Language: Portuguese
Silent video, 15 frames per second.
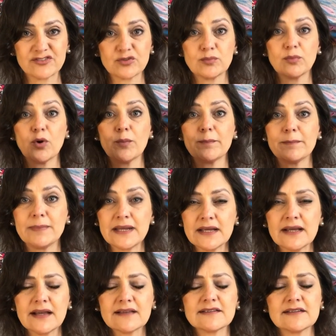uma
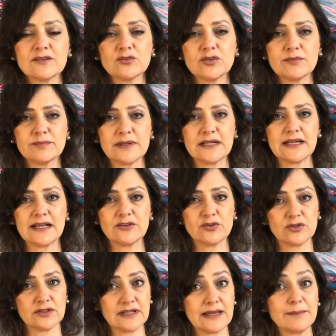obrigação do
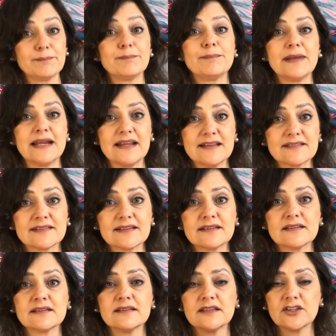empregador da empresa
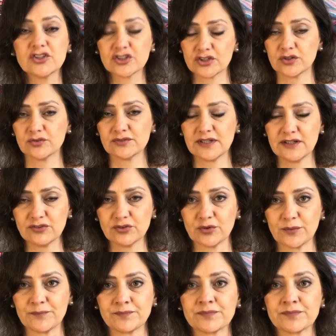que te contratou.